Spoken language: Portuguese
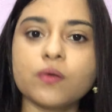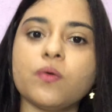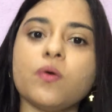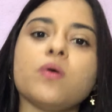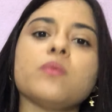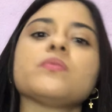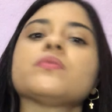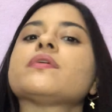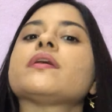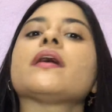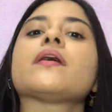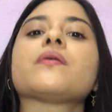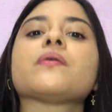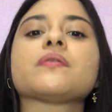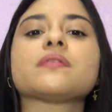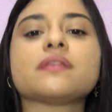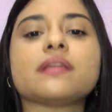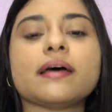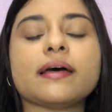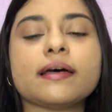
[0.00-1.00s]
Como que
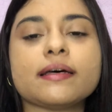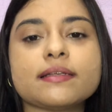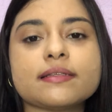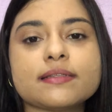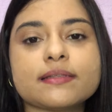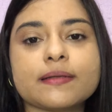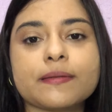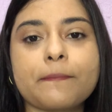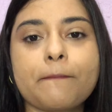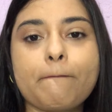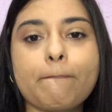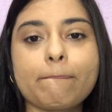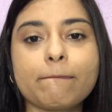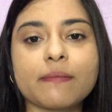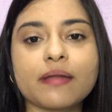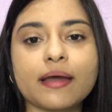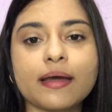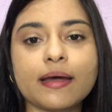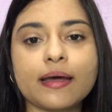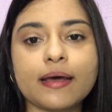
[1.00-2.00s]
acontece,
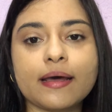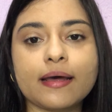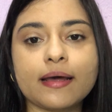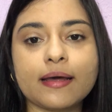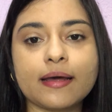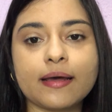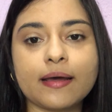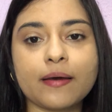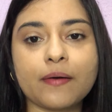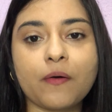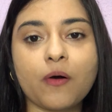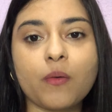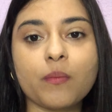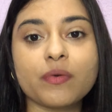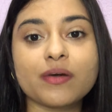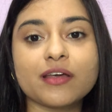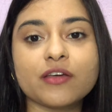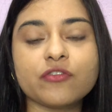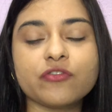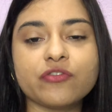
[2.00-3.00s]
é, como
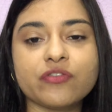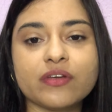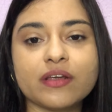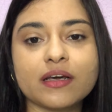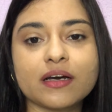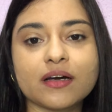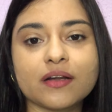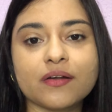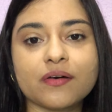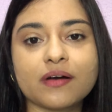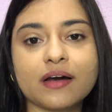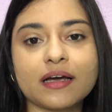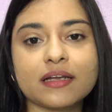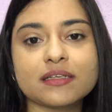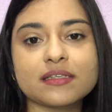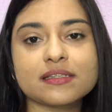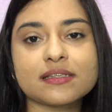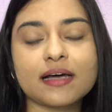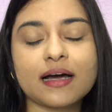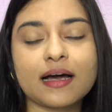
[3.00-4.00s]
que fica
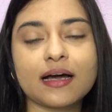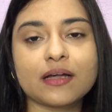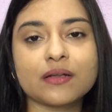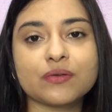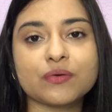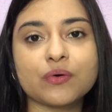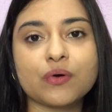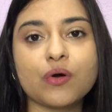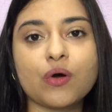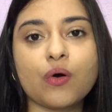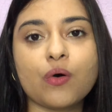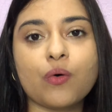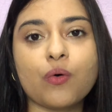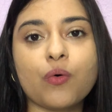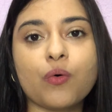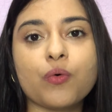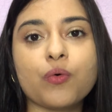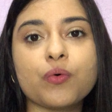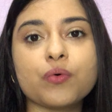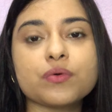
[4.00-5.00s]
localizado
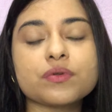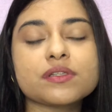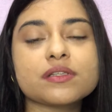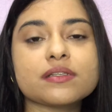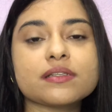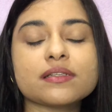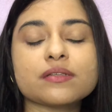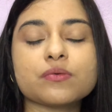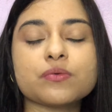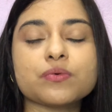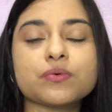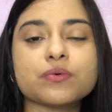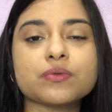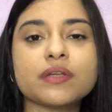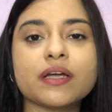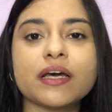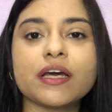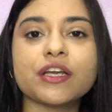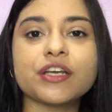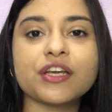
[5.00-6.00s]
o, o
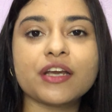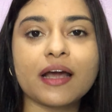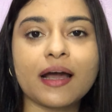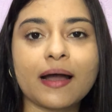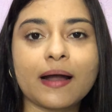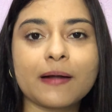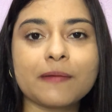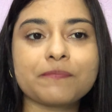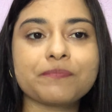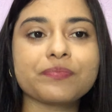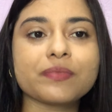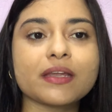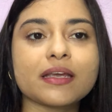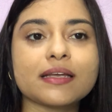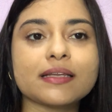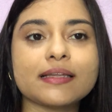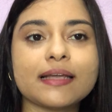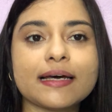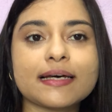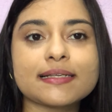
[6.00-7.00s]
DNA
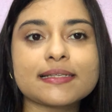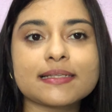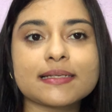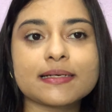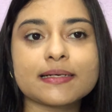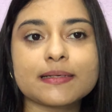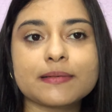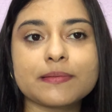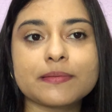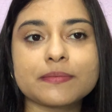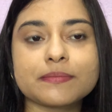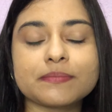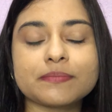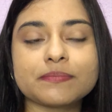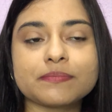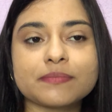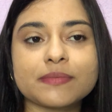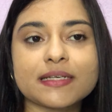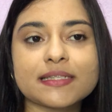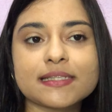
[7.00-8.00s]
dessa,
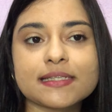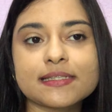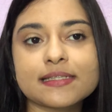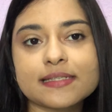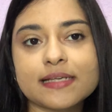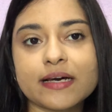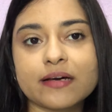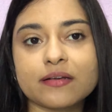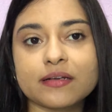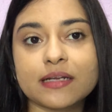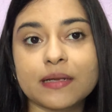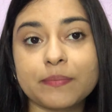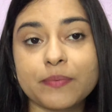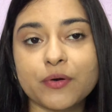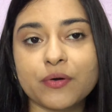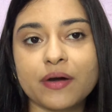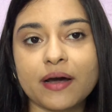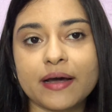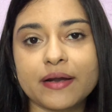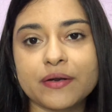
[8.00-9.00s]
dessa célula da
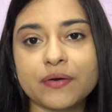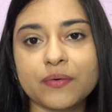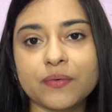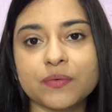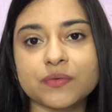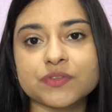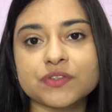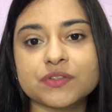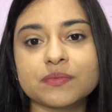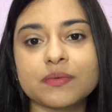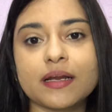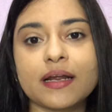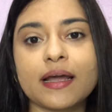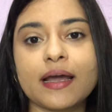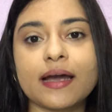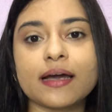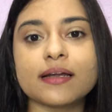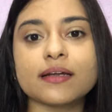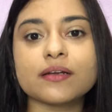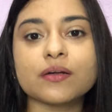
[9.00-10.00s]
procarionte?
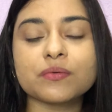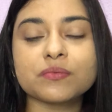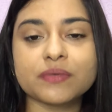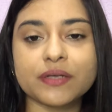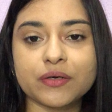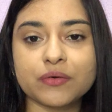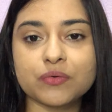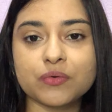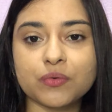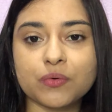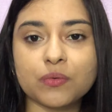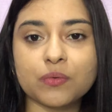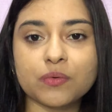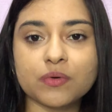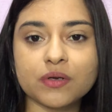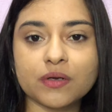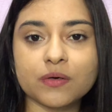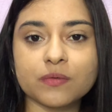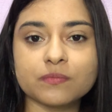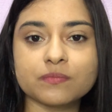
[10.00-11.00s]
Ela não tem um
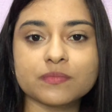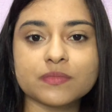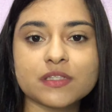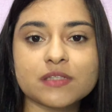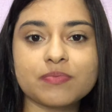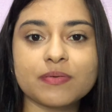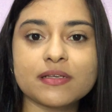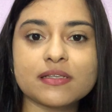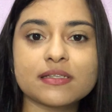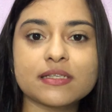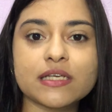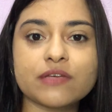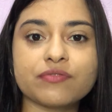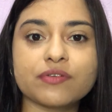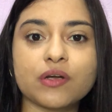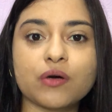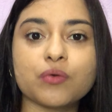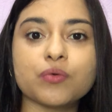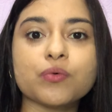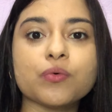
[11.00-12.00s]
núcleo específico,
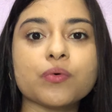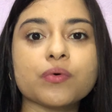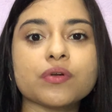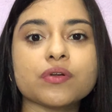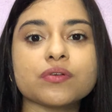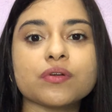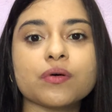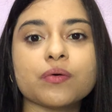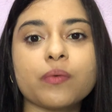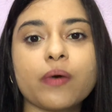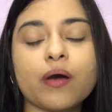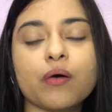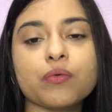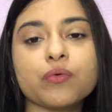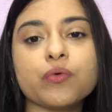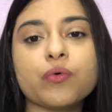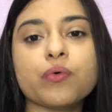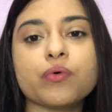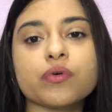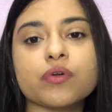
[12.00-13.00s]
né? O núcleo não é um
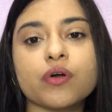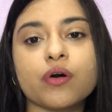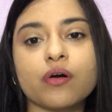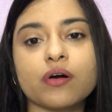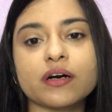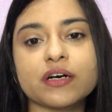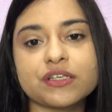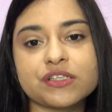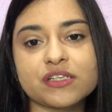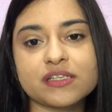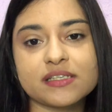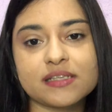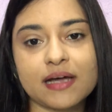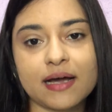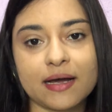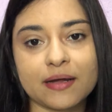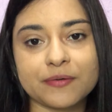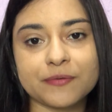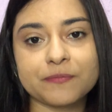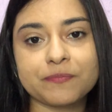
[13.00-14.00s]
núcleo
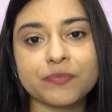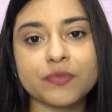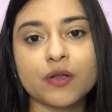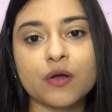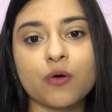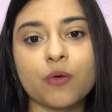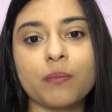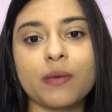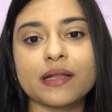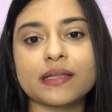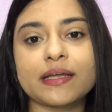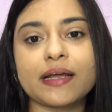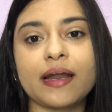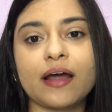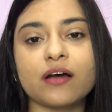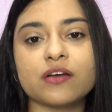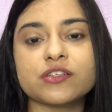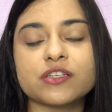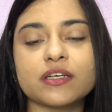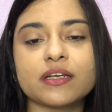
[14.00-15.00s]
organizado. O
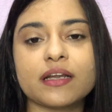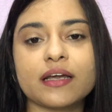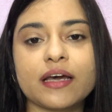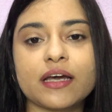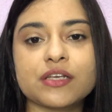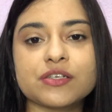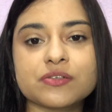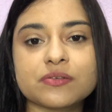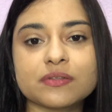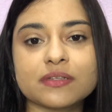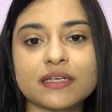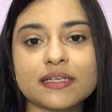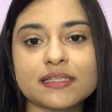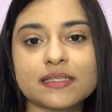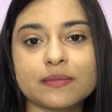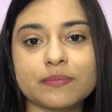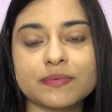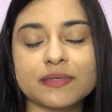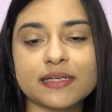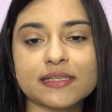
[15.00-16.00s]
material genético
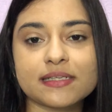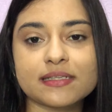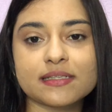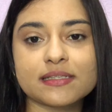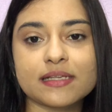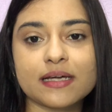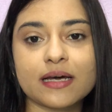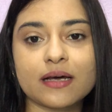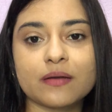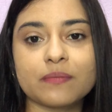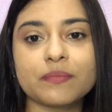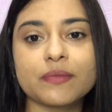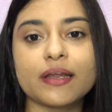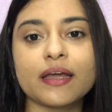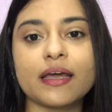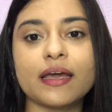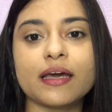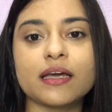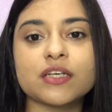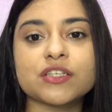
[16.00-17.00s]
dessa, dessa célula,
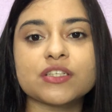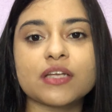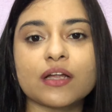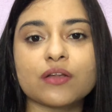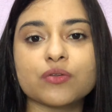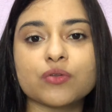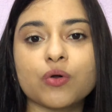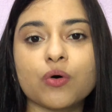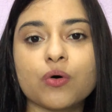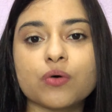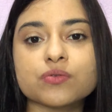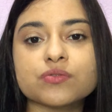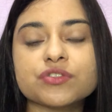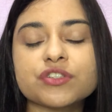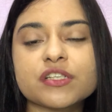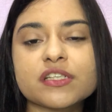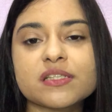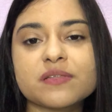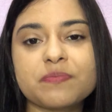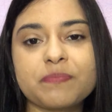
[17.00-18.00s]
ele está todo
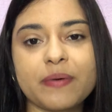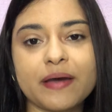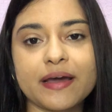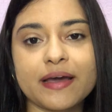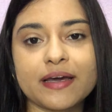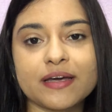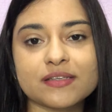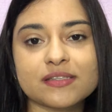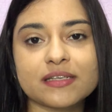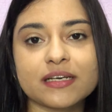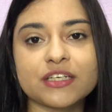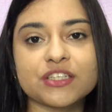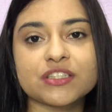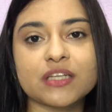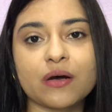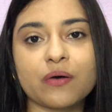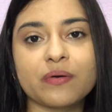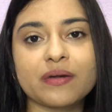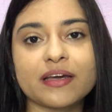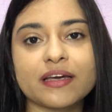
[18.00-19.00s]
disperso, né? Ele
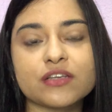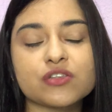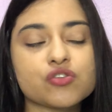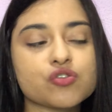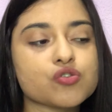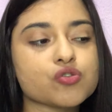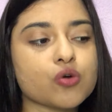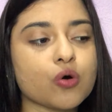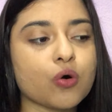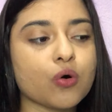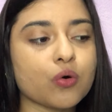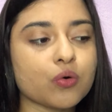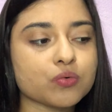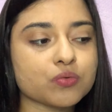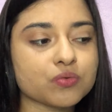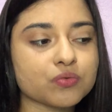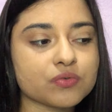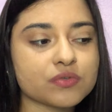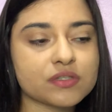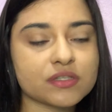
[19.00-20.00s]
está o quê?
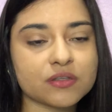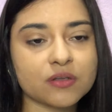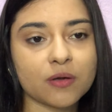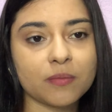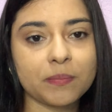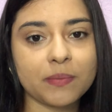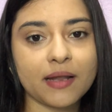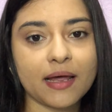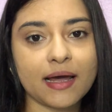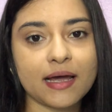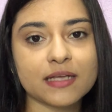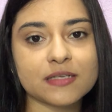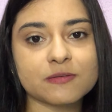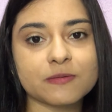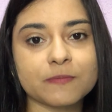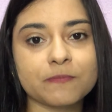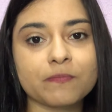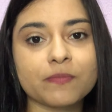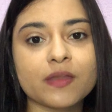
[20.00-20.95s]
Solto no citoplasma.